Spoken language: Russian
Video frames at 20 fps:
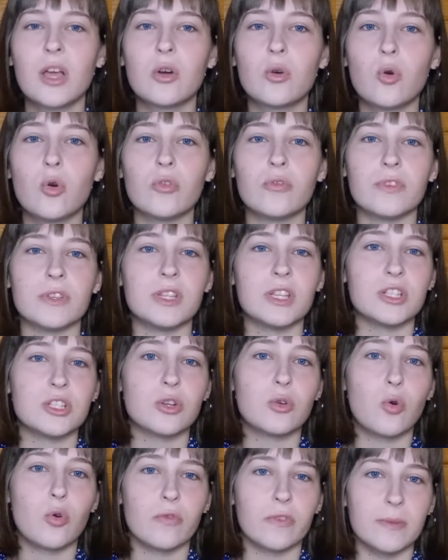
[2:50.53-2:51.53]
Кофе, даже
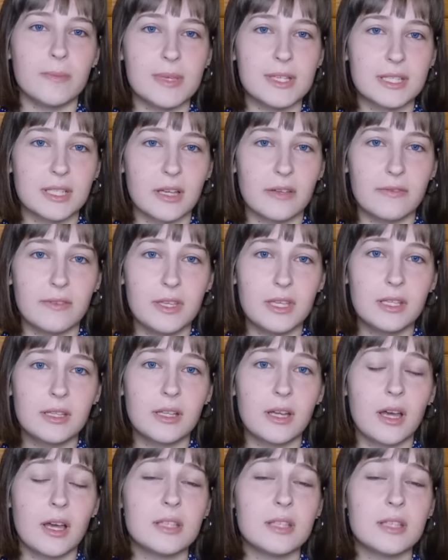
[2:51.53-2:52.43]
кофе без кофеина,